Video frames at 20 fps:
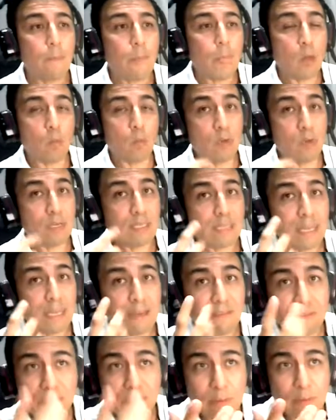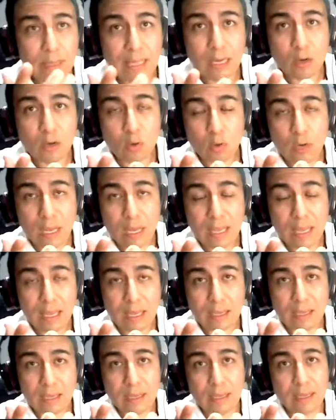O puede estar enferma de
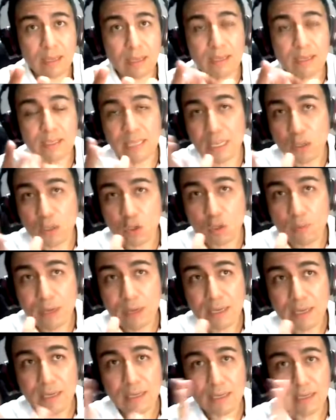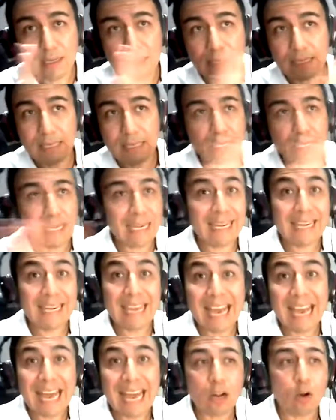alguna eh, síntoma y, y
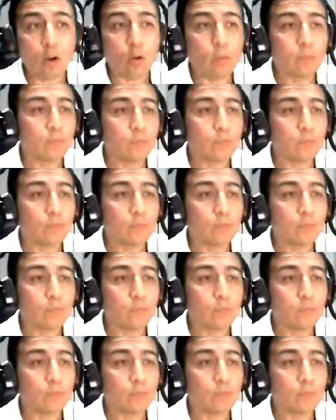negarlo.